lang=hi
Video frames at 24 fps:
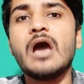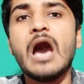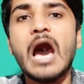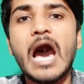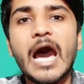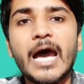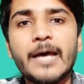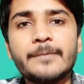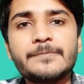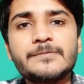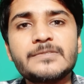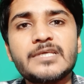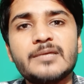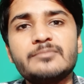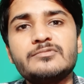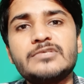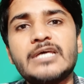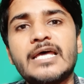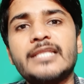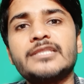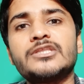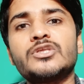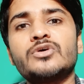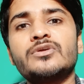आप सब
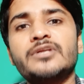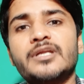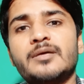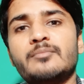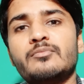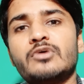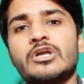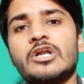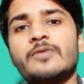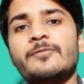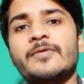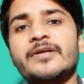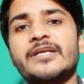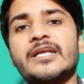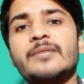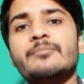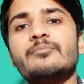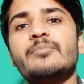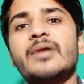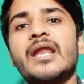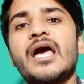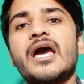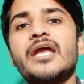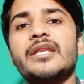जानते हो नंबर ऑफ
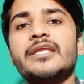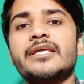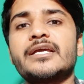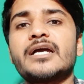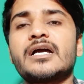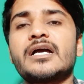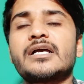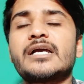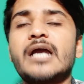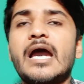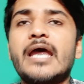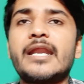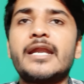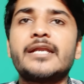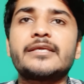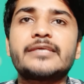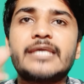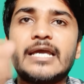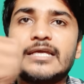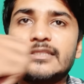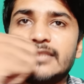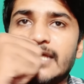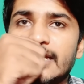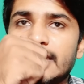अटैम्प्ट बढ़ाने का कारण
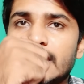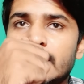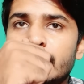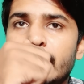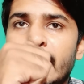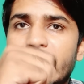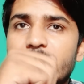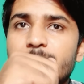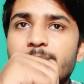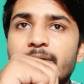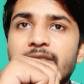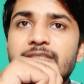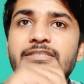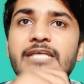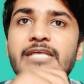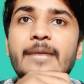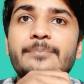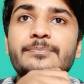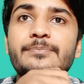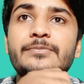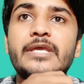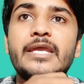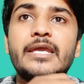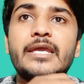क्या था कि भाई बच्चा
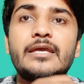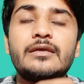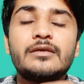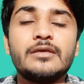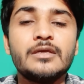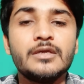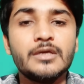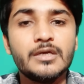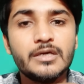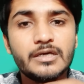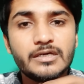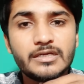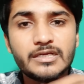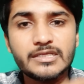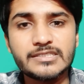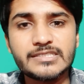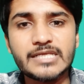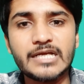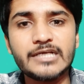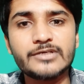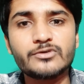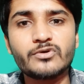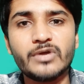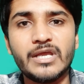अपने
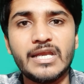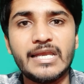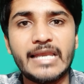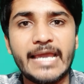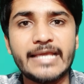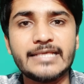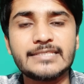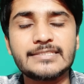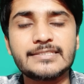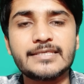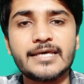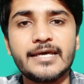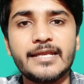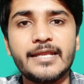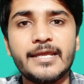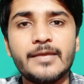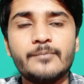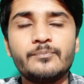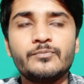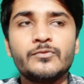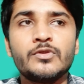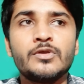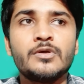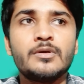रिजल्ट को एनालाइज करे
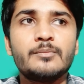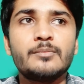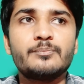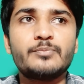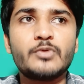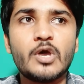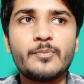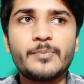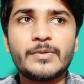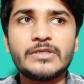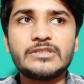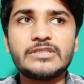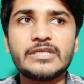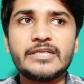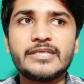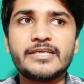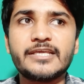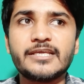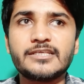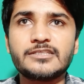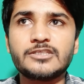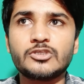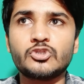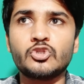प्रॉपर
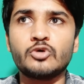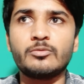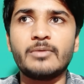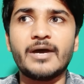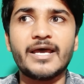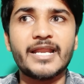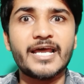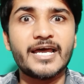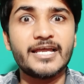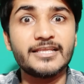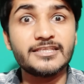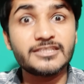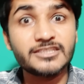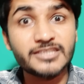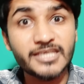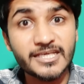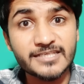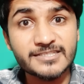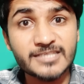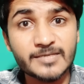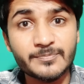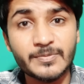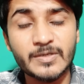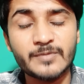तरीके से दोबारा
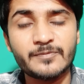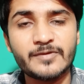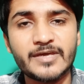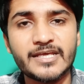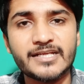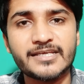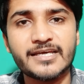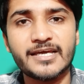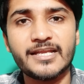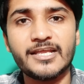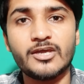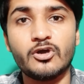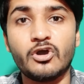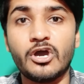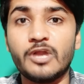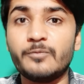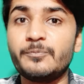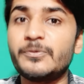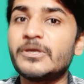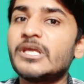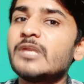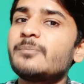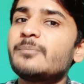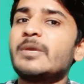अच्छे से प्रिपेयर करे और
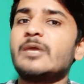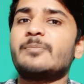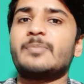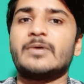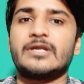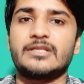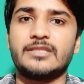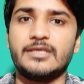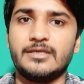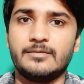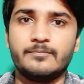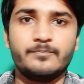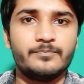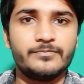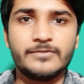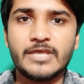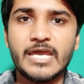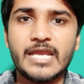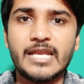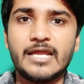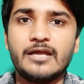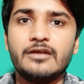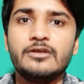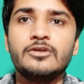फिर पेपर दे
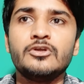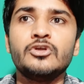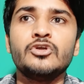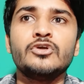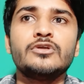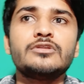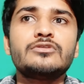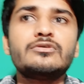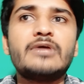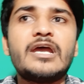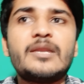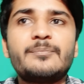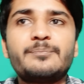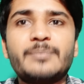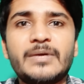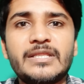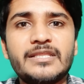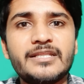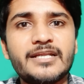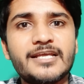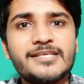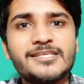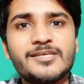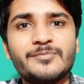है ना तो यार
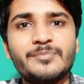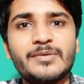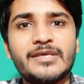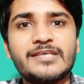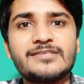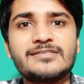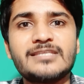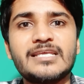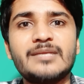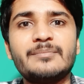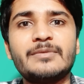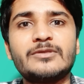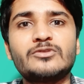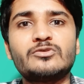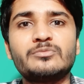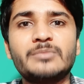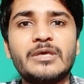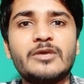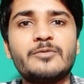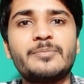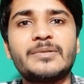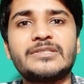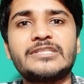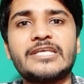पंद्रह से बीस दिन में
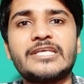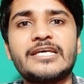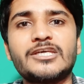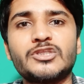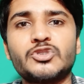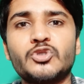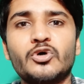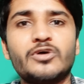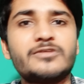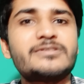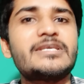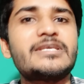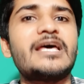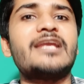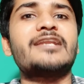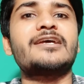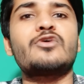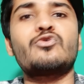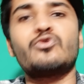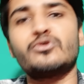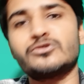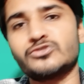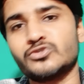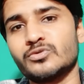तुम्हें भी पता है कि दो साल का
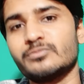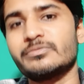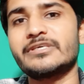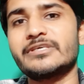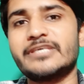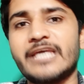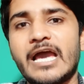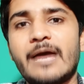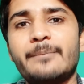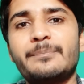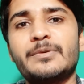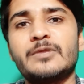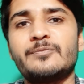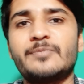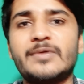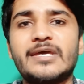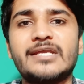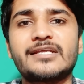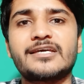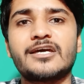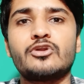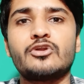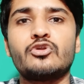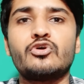कोर्स तुम क्या
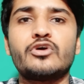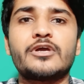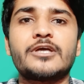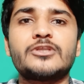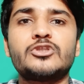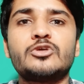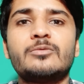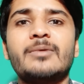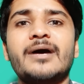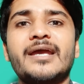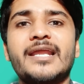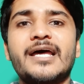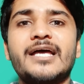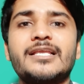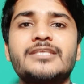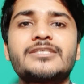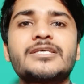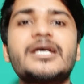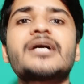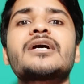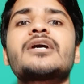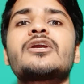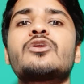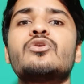प्रिपेयर कर लोगे दोबारा
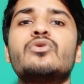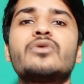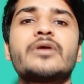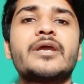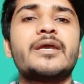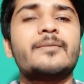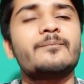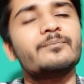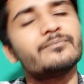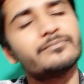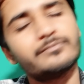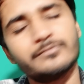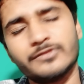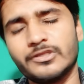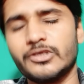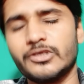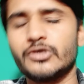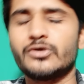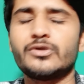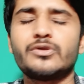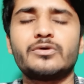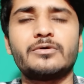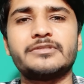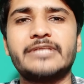अच्छा कर लोगे
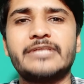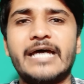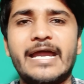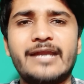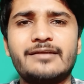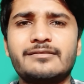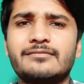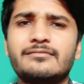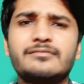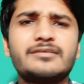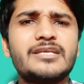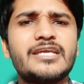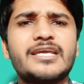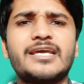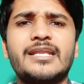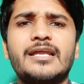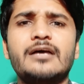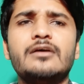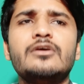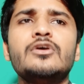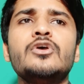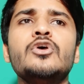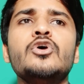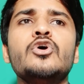यू नो दैट ठीक है ना
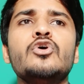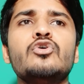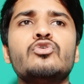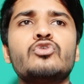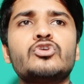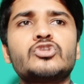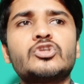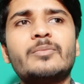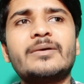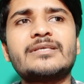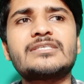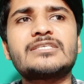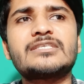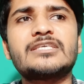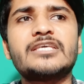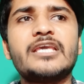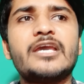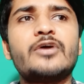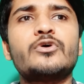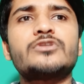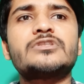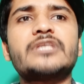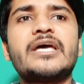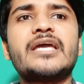वो तो बस ये
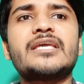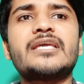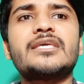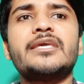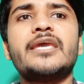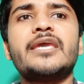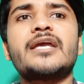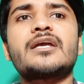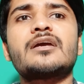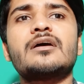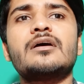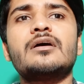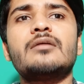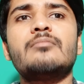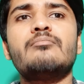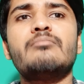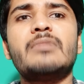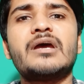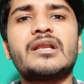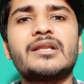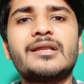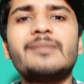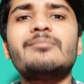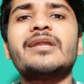होता है कि एक
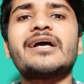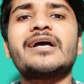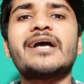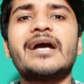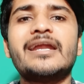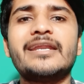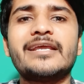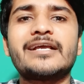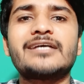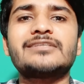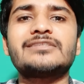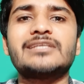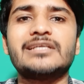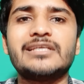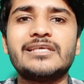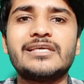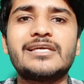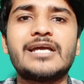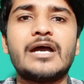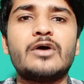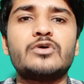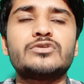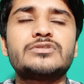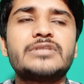मरहम लगाने का
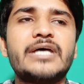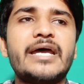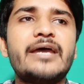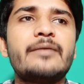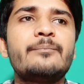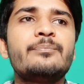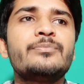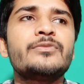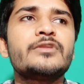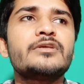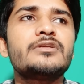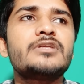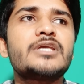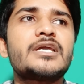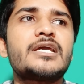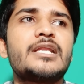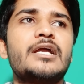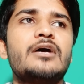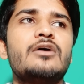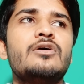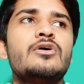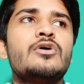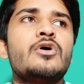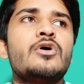तरीका होता है ठीक है
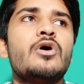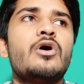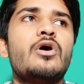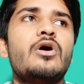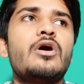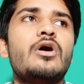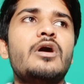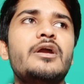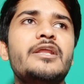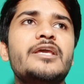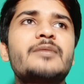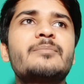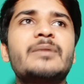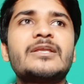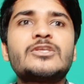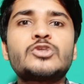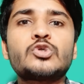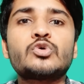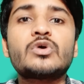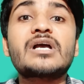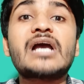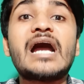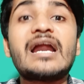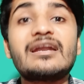ना और एक
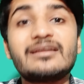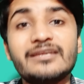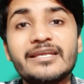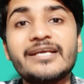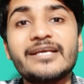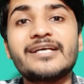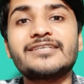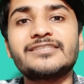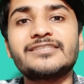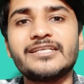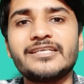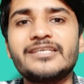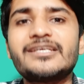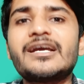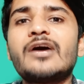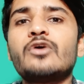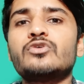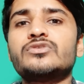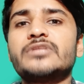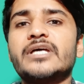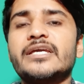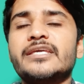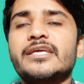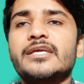बच्चों को काटने का तरीका
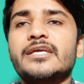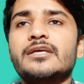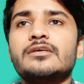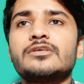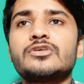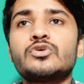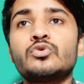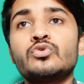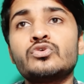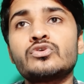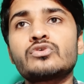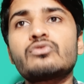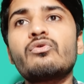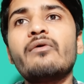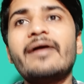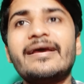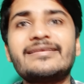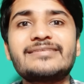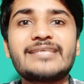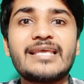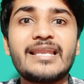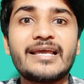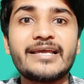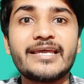होता है ये कि उनको
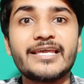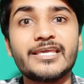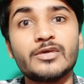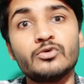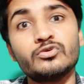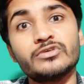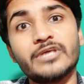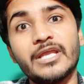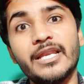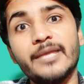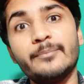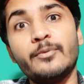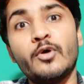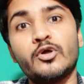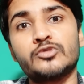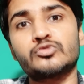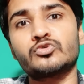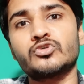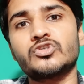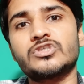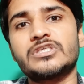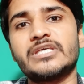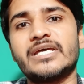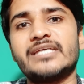ऐसा लगे कि उनके लिए बहुत
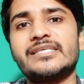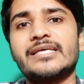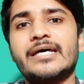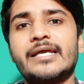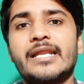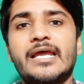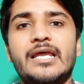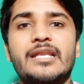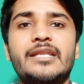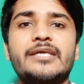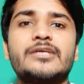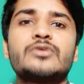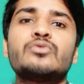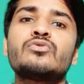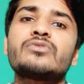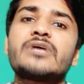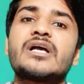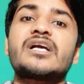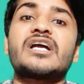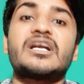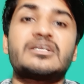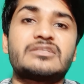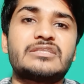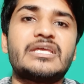कुछ किया जा रहा है लेकिन
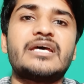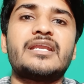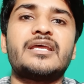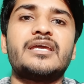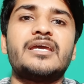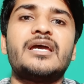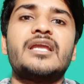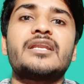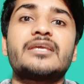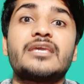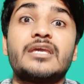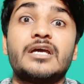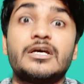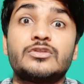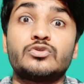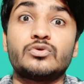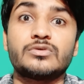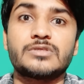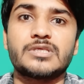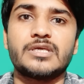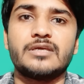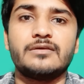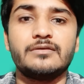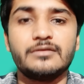उनका कटता रहे हल्के
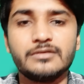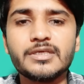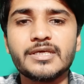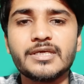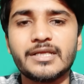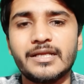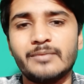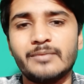हाथों से ठीक है ना